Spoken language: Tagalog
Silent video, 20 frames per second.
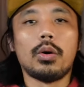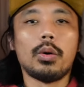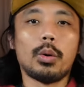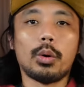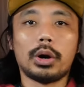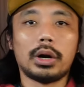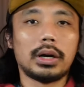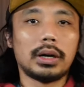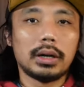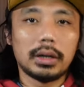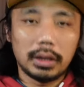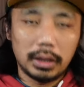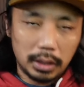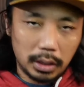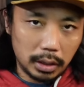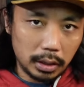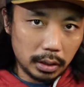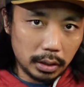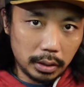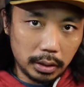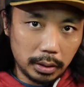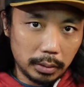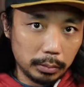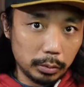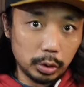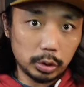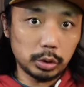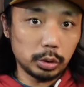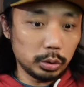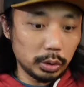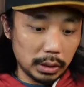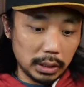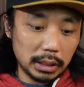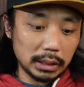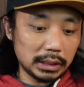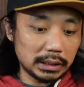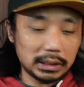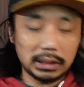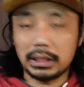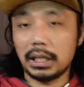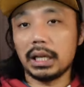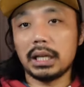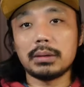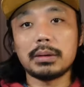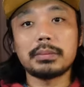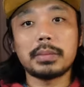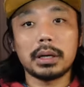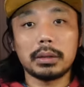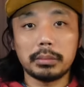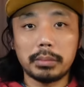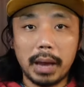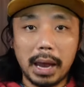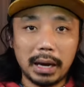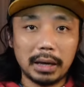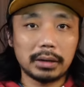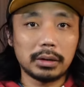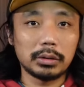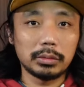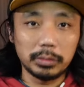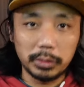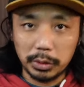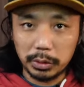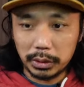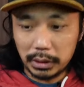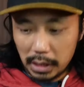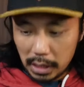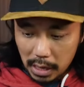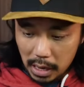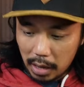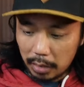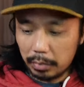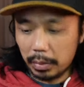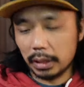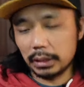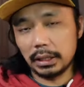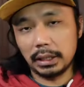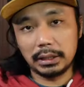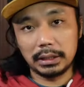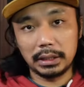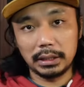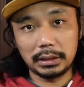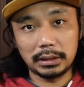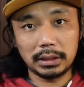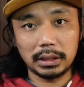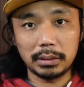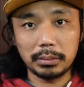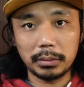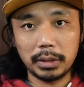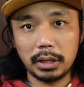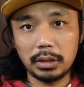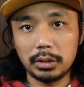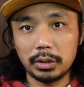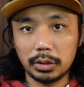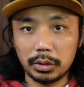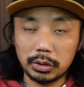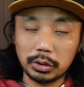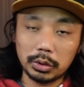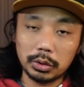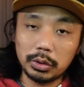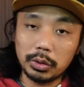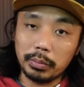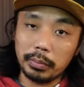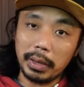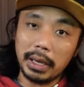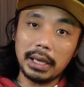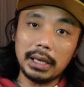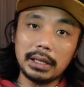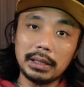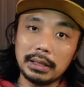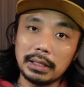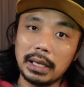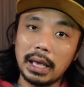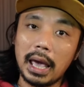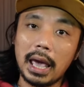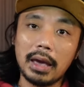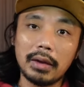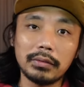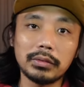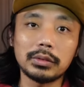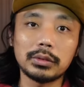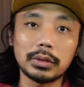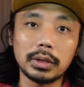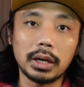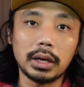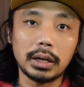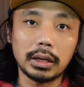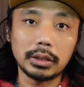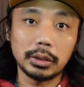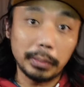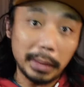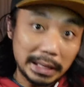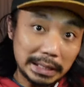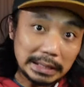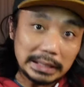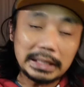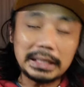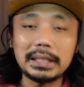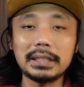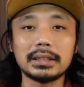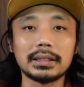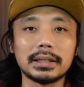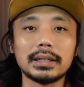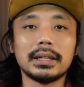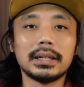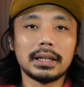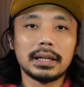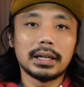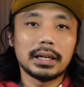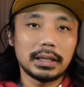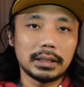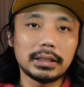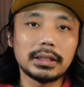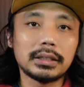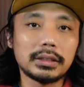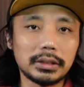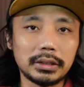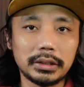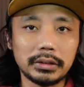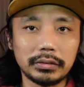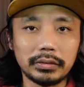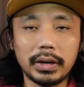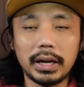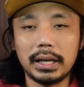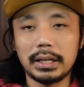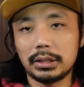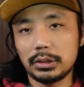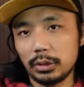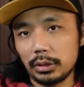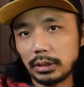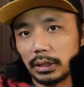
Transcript: or um, gusto niyo lang is ng iyo pang background music habang nag stream kayo, so you may have uh, you may need another device.